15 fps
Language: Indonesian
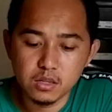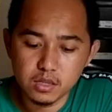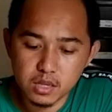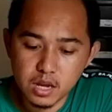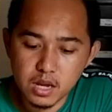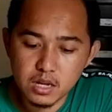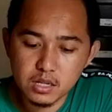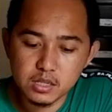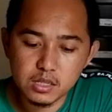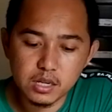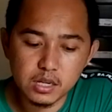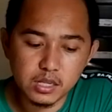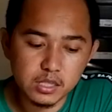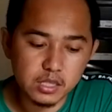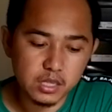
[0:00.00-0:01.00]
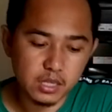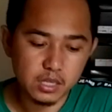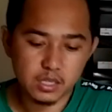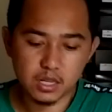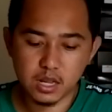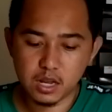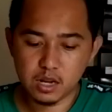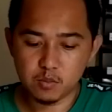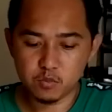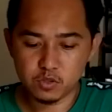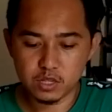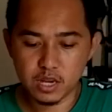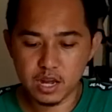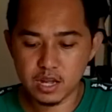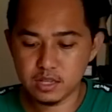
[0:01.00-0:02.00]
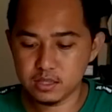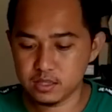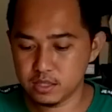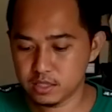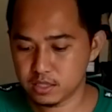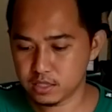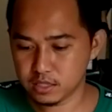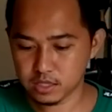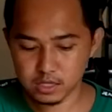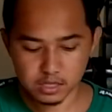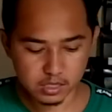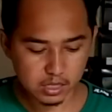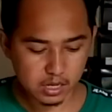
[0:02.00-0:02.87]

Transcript: ya yang ini nah kemudian di sini